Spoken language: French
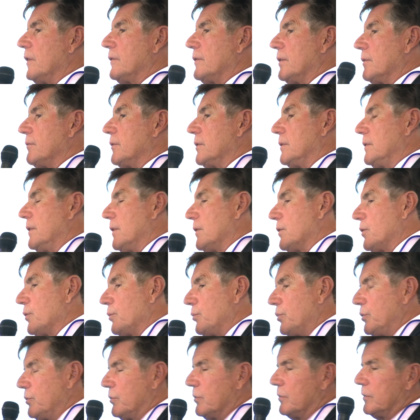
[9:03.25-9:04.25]
Ça veut dire que
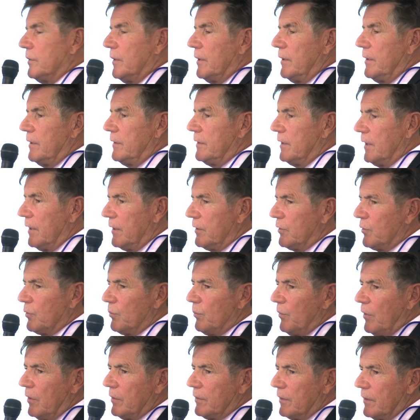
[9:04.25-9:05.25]
plutôt que d'aller
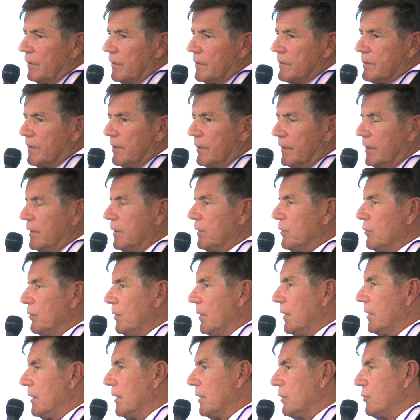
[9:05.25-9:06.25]
directement dans les 5
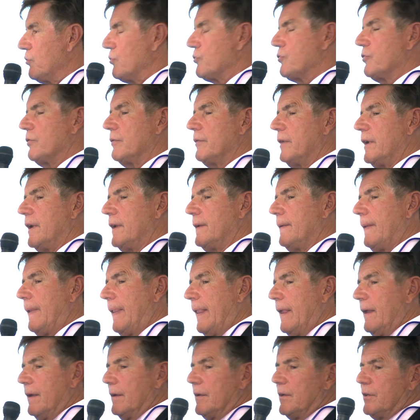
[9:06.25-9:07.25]
étoiles à Courchevel,
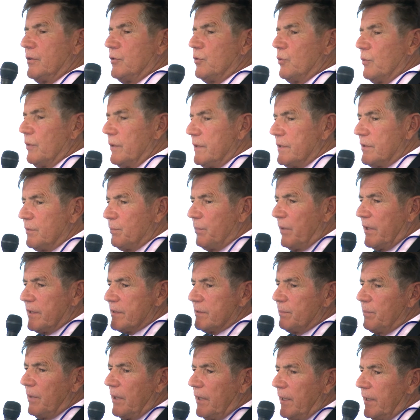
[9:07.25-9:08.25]
les touristes
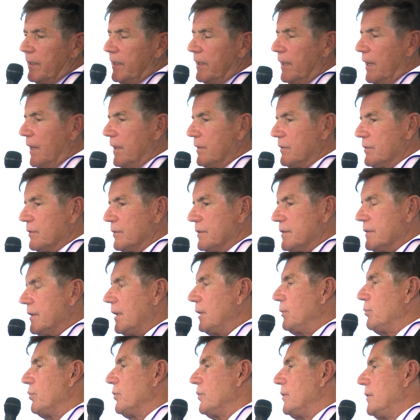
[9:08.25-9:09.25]
passent par la case
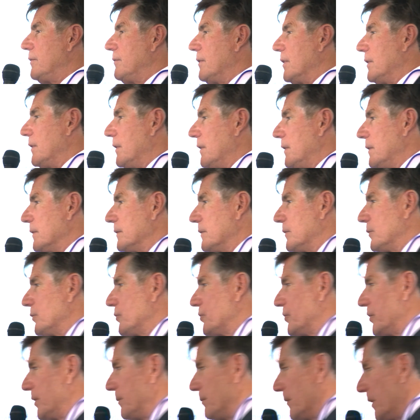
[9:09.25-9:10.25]
salle polyvalente,
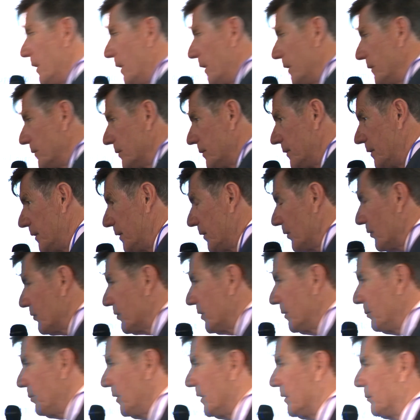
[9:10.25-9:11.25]
gymnase
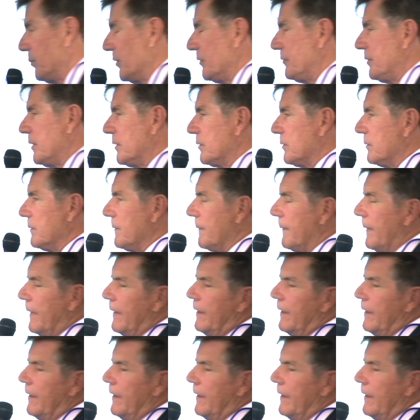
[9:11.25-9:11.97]
déclenchée par la préfecture.